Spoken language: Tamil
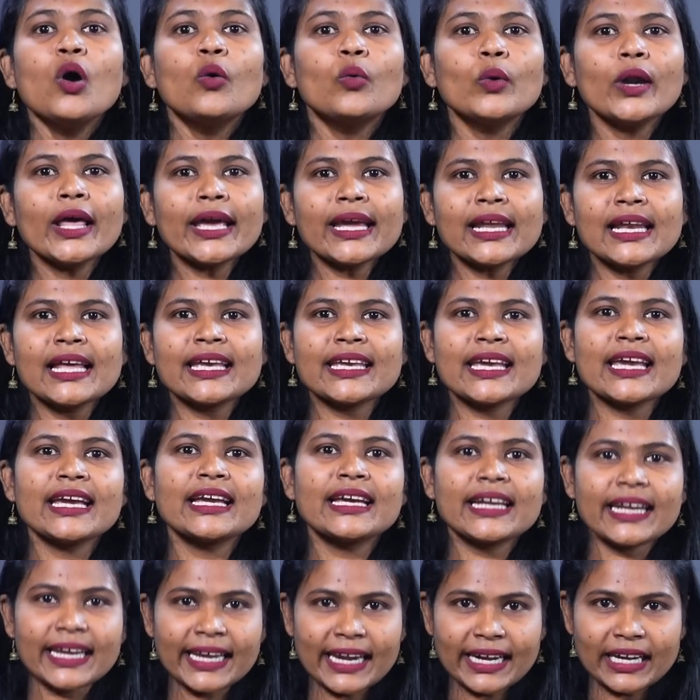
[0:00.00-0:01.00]
உலகிலேயே
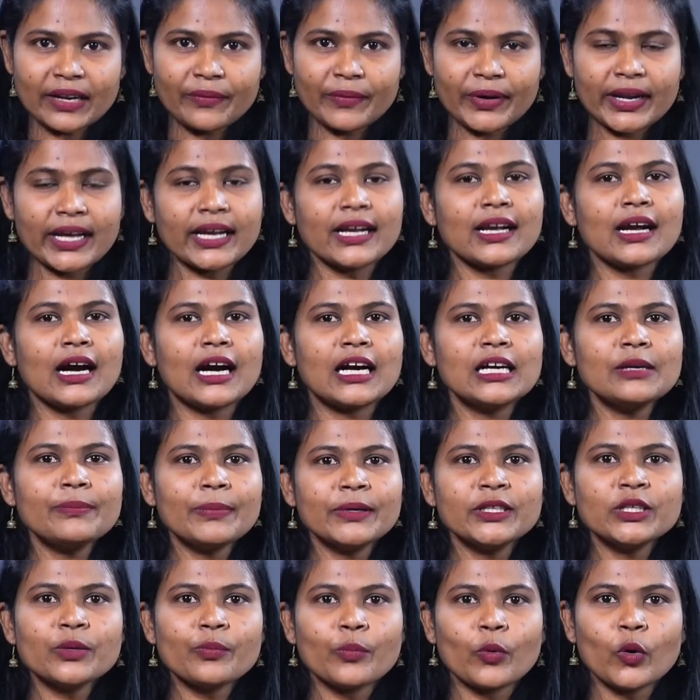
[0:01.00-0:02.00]
கிரிக்கெட்டை விட
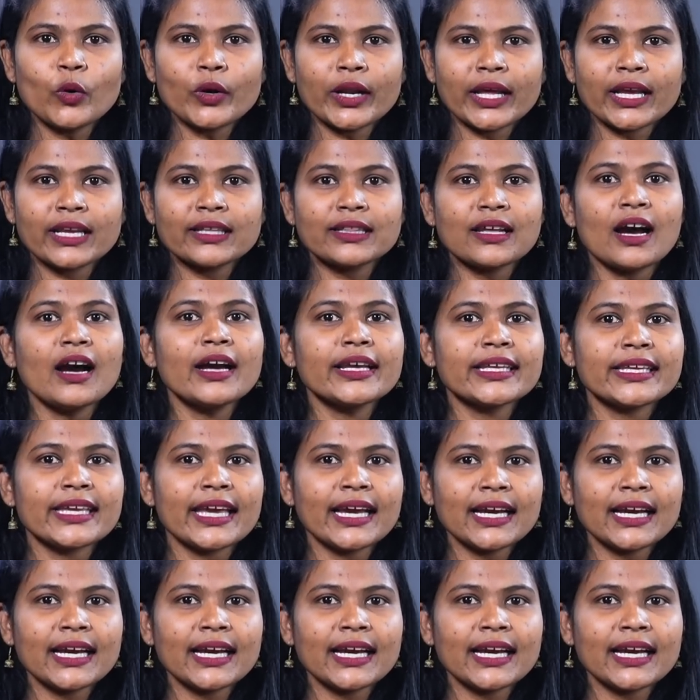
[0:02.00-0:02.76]
கால்பந்து போட்டிக்கு தான்